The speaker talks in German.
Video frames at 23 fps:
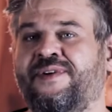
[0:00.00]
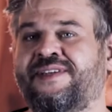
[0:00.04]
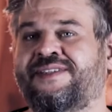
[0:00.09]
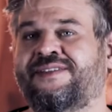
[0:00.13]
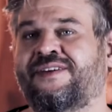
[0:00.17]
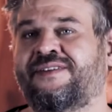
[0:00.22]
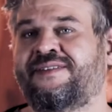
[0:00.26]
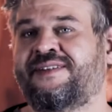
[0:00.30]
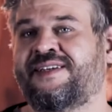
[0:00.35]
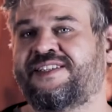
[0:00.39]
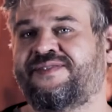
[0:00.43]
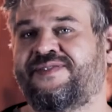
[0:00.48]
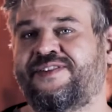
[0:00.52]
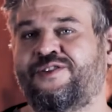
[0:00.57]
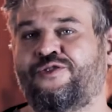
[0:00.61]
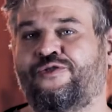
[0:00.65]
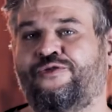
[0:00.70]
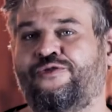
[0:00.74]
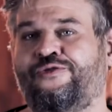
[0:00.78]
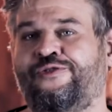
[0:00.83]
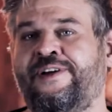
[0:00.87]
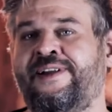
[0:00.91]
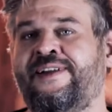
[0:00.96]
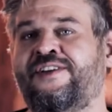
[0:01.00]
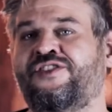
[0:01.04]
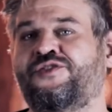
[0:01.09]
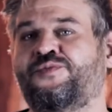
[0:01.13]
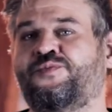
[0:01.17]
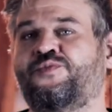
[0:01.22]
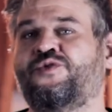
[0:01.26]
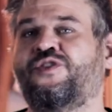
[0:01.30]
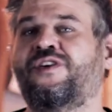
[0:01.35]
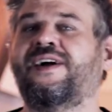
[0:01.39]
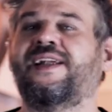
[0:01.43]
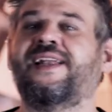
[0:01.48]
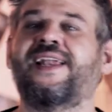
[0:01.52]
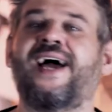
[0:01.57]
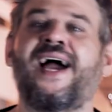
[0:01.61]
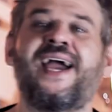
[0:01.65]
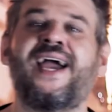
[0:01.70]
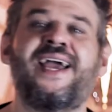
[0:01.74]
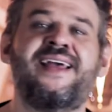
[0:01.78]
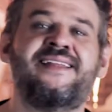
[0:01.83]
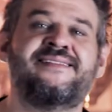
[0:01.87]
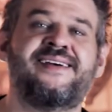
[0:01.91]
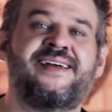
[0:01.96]
besonders wenn du viele Spuren
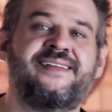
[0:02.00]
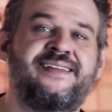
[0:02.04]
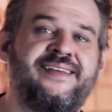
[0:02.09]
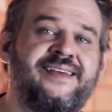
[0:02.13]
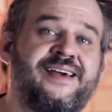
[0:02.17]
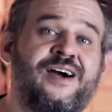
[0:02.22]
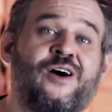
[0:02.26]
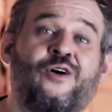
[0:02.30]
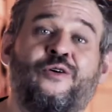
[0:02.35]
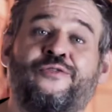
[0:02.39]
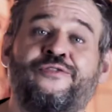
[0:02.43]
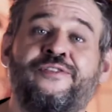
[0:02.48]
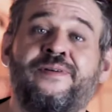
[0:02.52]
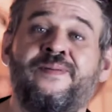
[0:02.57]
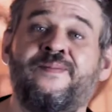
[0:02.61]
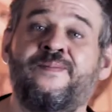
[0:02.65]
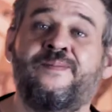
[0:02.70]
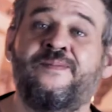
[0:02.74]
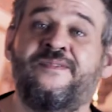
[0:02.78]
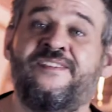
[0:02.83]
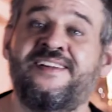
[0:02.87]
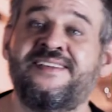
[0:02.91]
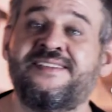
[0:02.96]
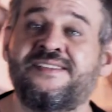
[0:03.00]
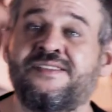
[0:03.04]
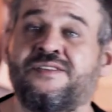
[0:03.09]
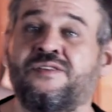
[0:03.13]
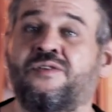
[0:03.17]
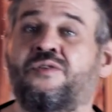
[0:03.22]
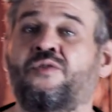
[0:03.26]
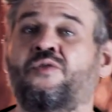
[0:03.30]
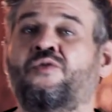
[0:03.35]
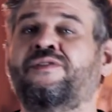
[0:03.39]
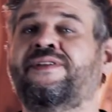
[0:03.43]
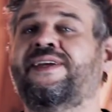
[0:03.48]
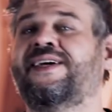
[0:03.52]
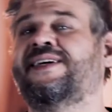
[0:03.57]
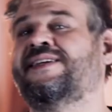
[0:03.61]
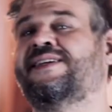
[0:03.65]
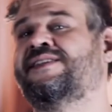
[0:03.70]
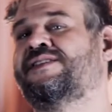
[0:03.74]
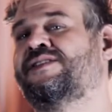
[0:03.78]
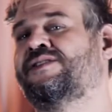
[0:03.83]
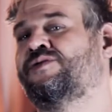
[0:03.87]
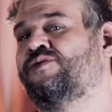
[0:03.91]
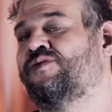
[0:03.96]
gleichzeitig aufnehmen willst und
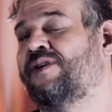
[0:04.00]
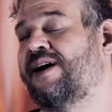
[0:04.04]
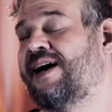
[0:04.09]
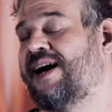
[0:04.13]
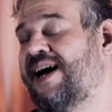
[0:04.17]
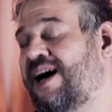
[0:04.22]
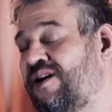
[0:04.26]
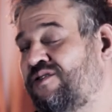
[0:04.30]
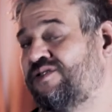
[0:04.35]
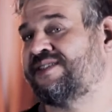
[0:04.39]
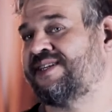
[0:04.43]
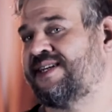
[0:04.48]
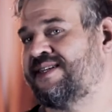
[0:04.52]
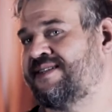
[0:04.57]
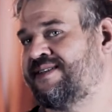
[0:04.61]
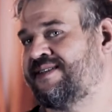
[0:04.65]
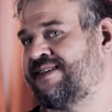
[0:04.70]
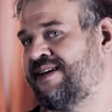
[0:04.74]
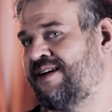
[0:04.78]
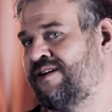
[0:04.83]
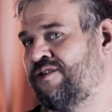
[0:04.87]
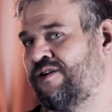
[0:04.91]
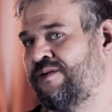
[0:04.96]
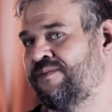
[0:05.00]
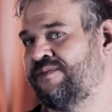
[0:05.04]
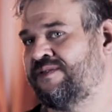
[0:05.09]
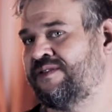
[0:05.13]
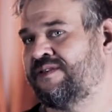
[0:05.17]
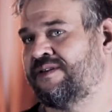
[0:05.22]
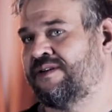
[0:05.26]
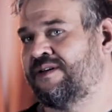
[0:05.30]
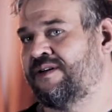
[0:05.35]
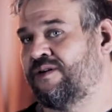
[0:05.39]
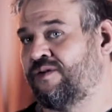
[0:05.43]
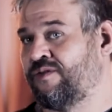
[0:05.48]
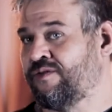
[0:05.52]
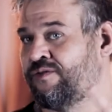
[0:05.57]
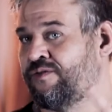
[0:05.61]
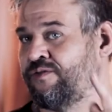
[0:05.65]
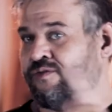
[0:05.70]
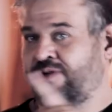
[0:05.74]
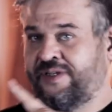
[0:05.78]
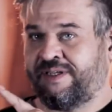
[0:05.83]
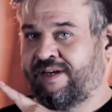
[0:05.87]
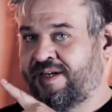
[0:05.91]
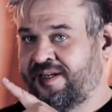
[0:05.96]
es zu Aussetzern kommt und
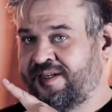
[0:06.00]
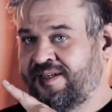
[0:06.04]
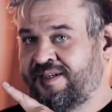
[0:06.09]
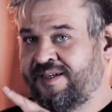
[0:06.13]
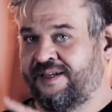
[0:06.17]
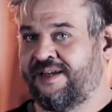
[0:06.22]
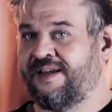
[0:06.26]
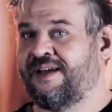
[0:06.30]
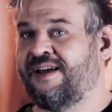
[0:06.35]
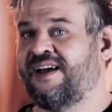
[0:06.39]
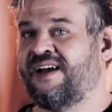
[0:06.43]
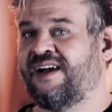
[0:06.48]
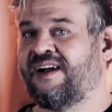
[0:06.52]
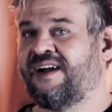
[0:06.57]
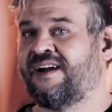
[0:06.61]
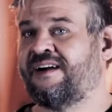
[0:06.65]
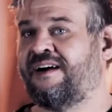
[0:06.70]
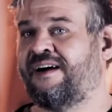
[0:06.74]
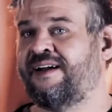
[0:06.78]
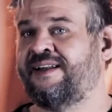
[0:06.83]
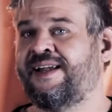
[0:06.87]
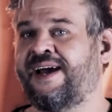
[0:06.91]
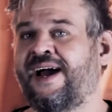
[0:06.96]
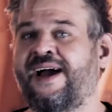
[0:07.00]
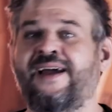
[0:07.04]
nur dann, kann